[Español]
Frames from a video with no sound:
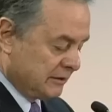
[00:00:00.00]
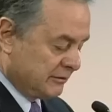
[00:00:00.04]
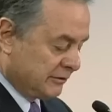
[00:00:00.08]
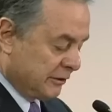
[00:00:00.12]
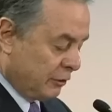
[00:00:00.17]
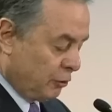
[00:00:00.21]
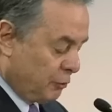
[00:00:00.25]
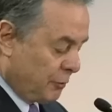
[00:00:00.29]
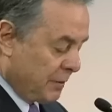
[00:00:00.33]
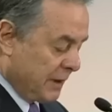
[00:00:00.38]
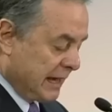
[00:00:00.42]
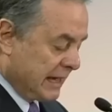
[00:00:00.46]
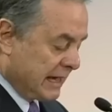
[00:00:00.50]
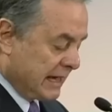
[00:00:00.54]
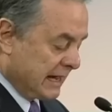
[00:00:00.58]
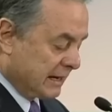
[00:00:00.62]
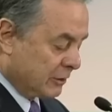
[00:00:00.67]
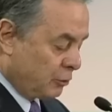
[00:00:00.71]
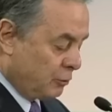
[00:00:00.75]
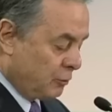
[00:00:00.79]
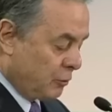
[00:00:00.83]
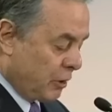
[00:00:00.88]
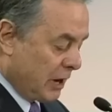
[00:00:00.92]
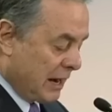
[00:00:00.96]
se
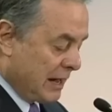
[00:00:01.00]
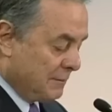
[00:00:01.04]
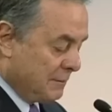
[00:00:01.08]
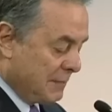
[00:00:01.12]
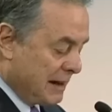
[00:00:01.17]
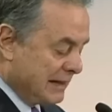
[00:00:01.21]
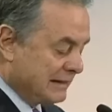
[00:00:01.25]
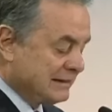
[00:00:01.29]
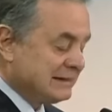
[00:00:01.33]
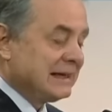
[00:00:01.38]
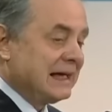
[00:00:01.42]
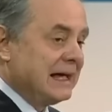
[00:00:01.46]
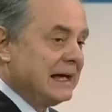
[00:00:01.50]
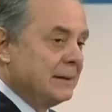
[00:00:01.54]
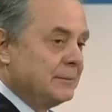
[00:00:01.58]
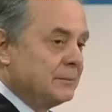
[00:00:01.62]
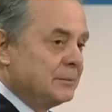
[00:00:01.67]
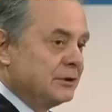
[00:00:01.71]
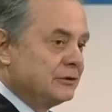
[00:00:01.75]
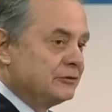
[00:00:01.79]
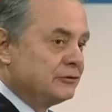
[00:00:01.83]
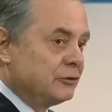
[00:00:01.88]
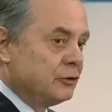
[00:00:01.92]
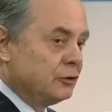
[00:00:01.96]
ubica como la más
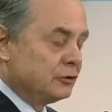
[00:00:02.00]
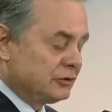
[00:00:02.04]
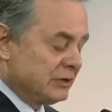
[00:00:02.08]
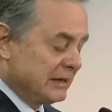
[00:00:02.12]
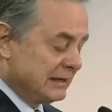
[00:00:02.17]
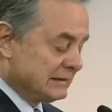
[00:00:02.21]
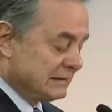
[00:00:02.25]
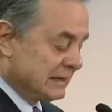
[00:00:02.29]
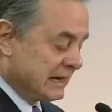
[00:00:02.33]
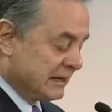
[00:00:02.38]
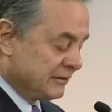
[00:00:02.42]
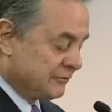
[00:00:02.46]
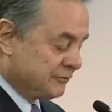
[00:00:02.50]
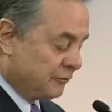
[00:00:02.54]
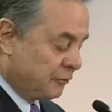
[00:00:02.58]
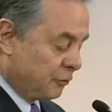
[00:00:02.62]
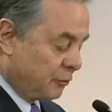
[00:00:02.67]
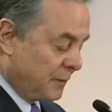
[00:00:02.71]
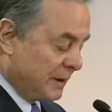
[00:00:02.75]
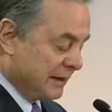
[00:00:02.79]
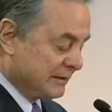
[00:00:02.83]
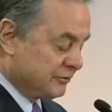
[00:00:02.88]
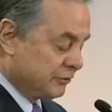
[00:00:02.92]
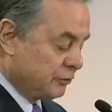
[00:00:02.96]
ambiciosa
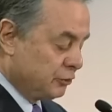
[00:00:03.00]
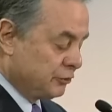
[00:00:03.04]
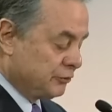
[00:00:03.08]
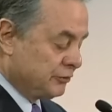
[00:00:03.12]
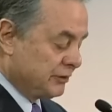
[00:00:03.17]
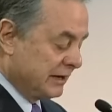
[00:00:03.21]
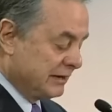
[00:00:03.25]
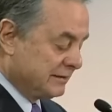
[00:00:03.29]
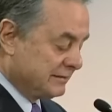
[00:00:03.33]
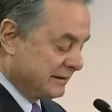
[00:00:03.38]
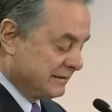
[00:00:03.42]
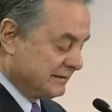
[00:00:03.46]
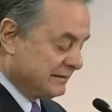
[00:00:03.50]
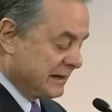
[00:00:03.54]
transformación del